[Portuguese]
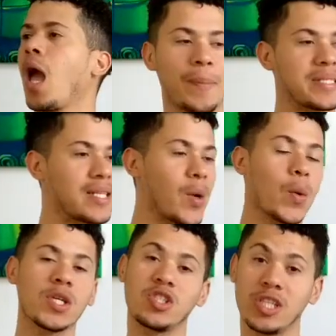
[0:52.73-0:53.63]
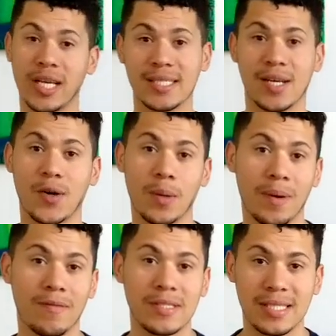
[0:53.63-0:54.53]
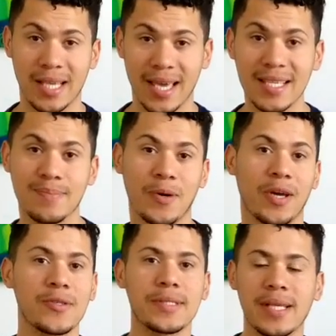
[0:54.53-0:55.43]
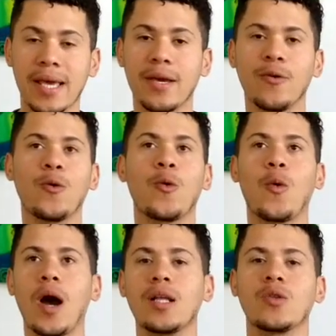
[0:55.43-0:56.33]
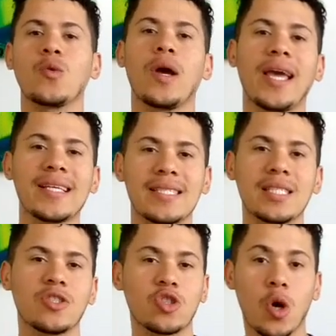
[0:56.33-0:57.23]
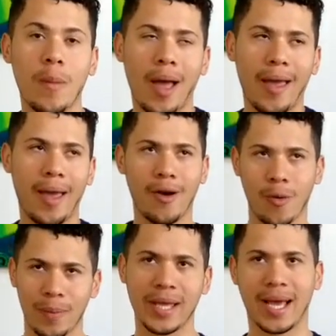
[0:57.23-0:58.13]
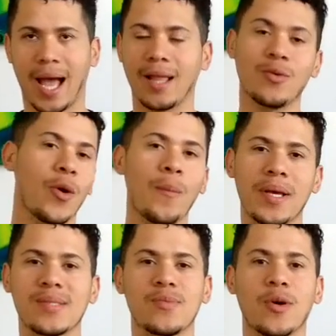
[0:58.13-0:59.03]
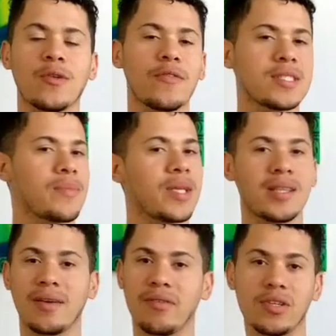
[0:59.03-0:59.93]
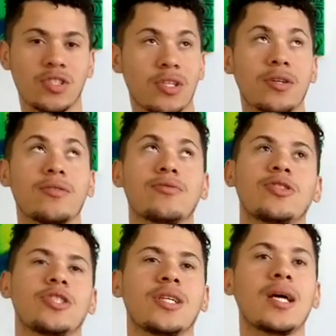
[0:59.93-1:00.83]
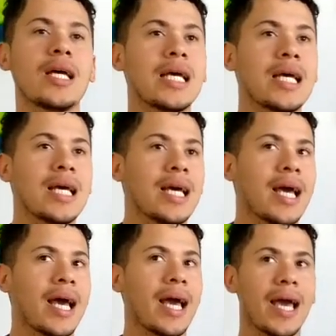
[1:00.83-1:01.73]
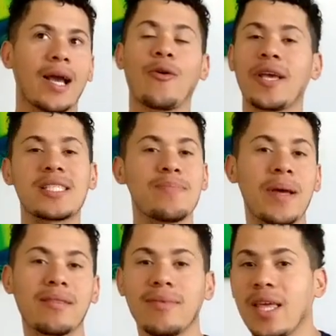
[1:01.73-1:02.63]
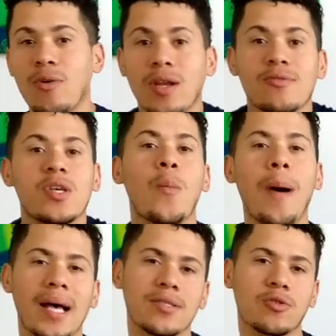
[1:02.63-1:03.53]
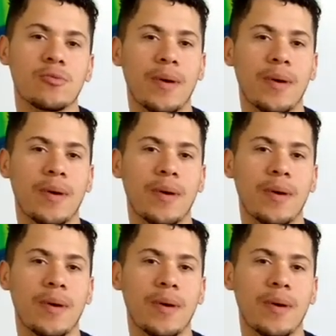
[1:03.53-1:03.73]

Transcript: Tá passando algumas dicas agora para vocês, porque eu sei o quanto esse idioma é complicado. Eu mesmo, quando fiz a minha entrevista, eu não tinha é, conhecimento nenhum, a não ser o básico do